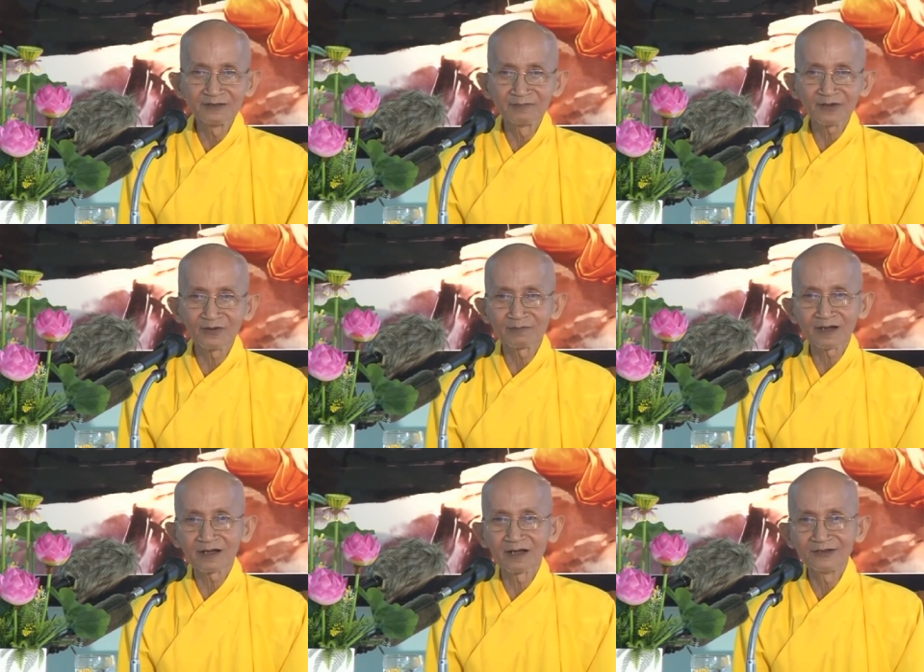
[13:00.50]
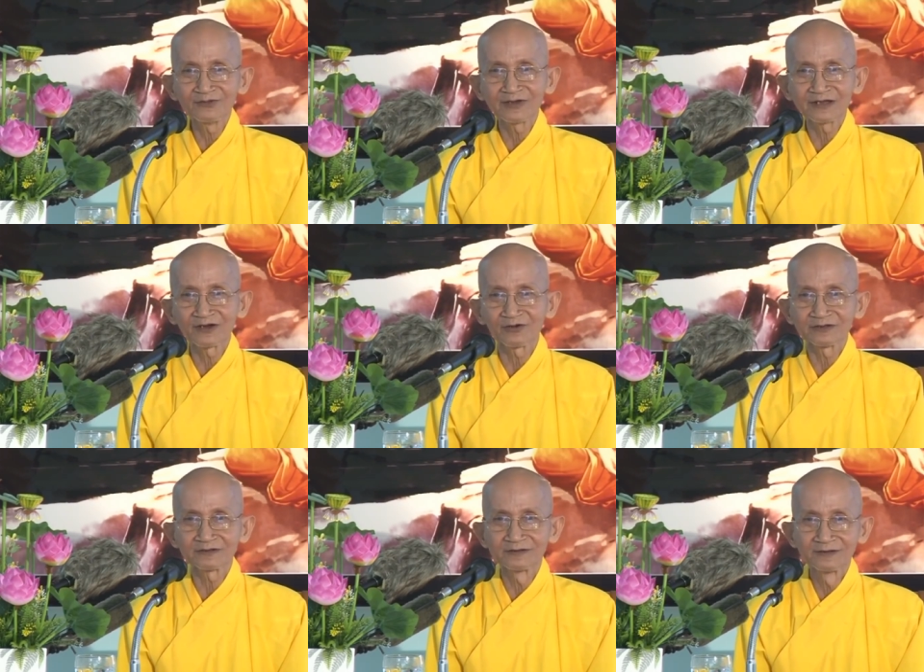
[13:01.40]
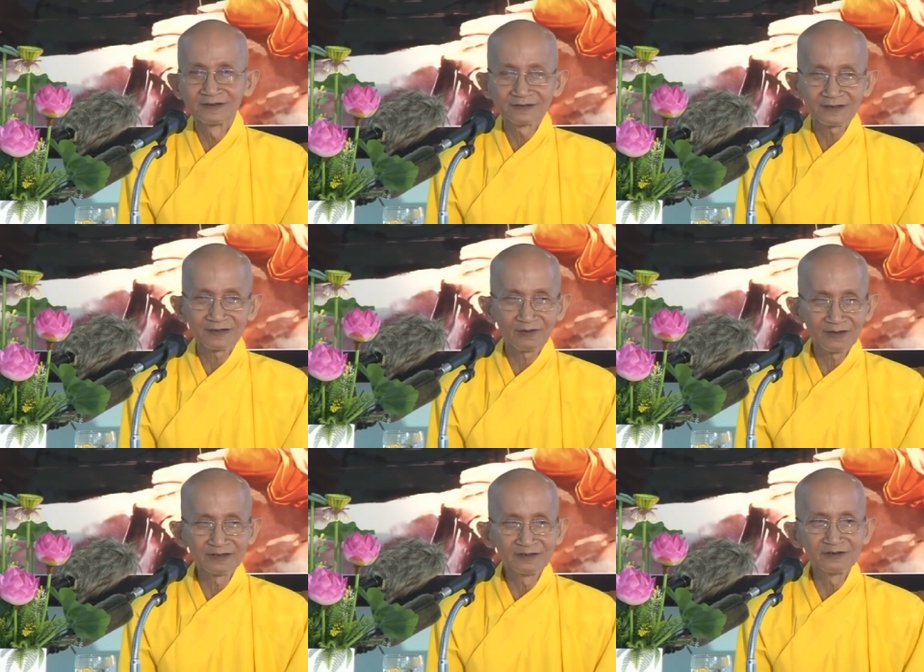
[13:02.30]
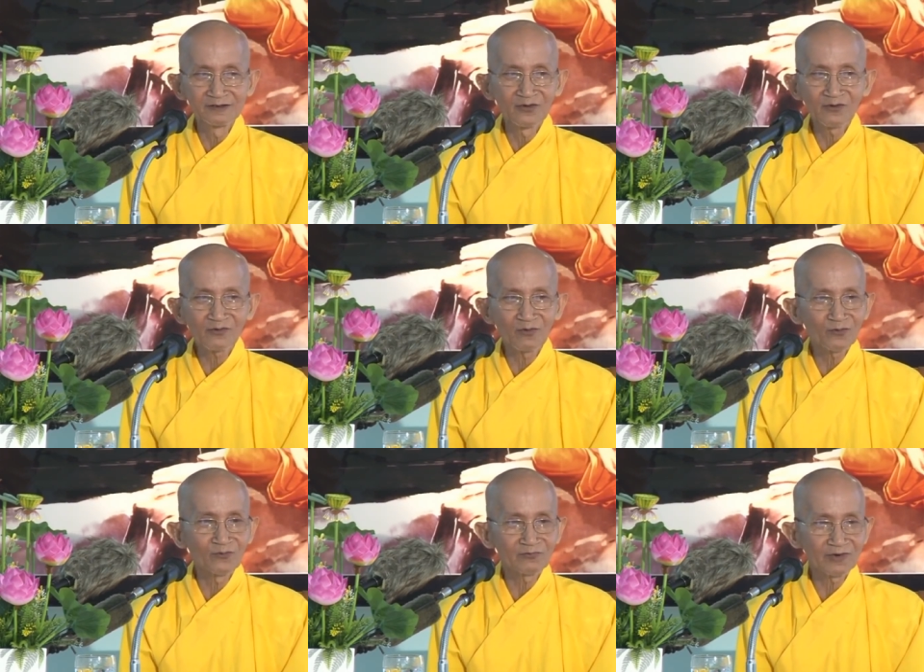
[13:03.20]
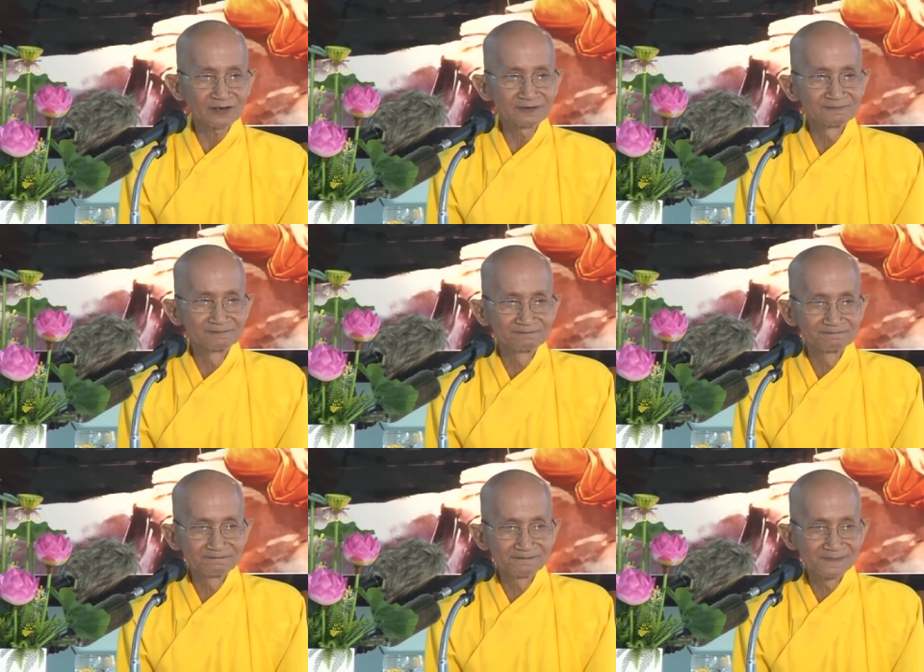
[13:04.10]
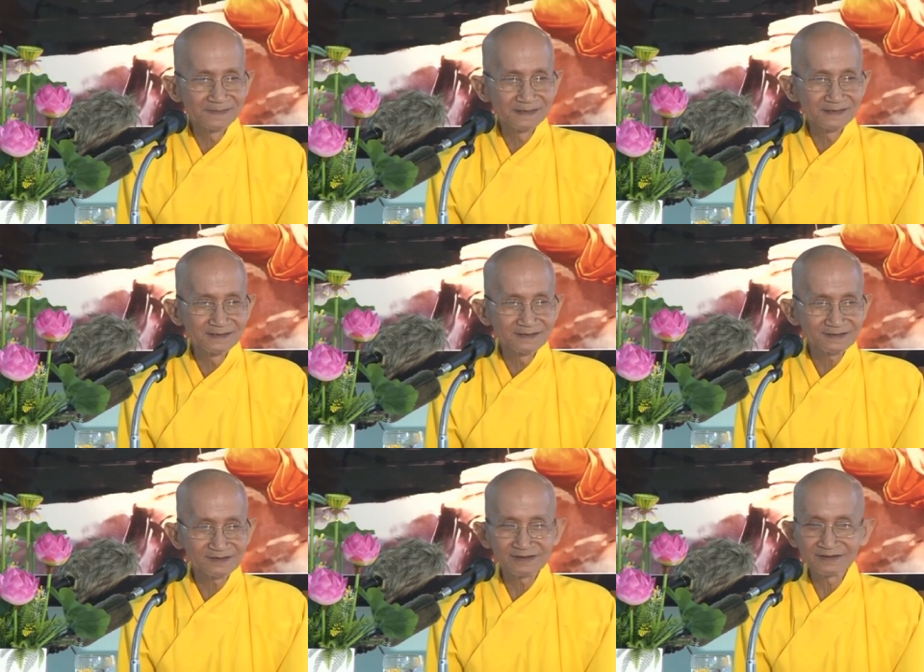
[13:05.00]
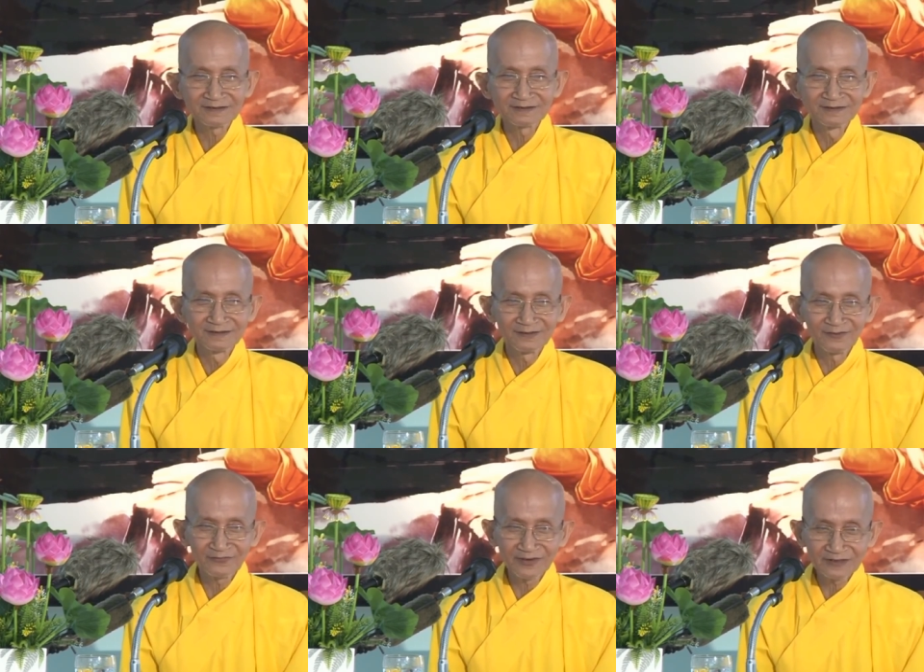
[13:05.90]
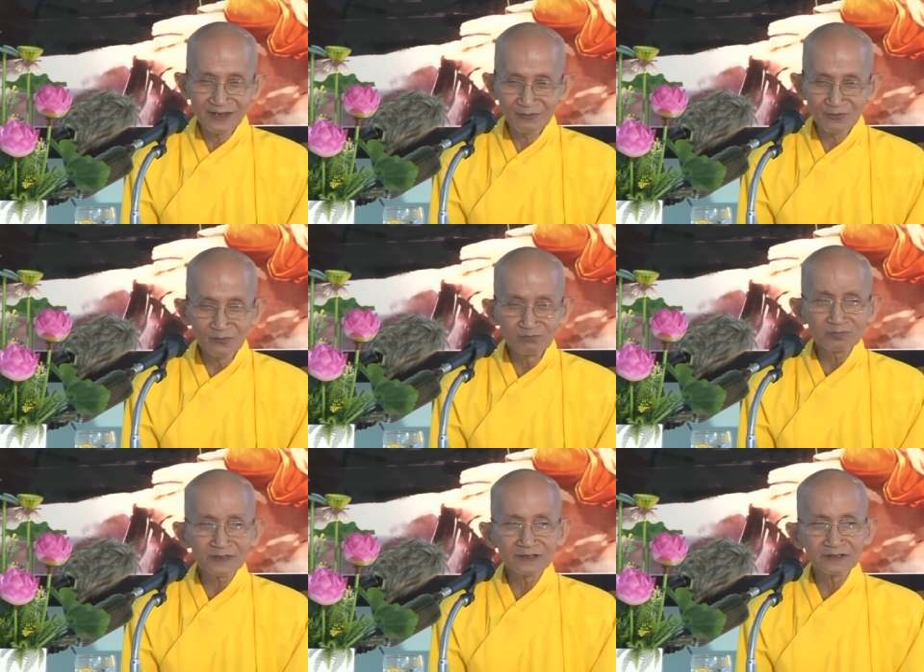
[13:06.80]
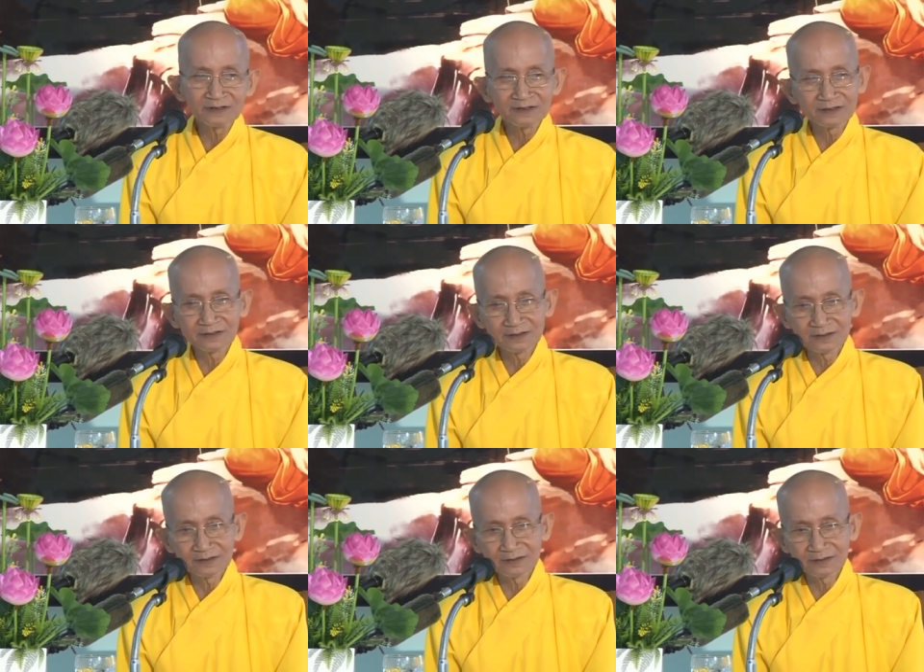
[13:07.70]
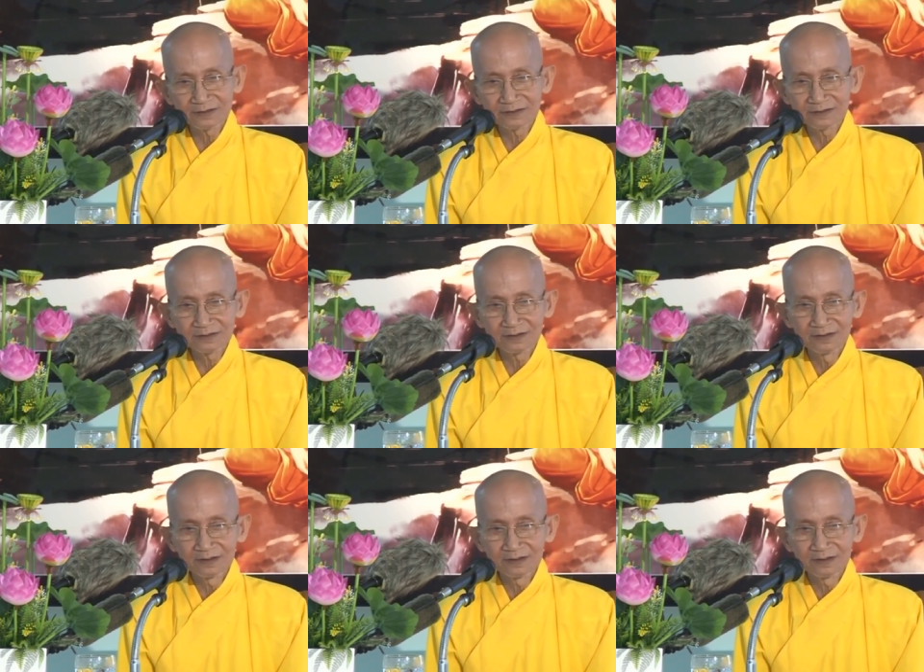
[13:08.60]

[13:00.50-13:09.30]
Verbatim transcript: mà khi mấy con mà gửi vô đây rồi á thì coi như nó con của phật cho nên nó phải theo đúng cái cái cái cái cái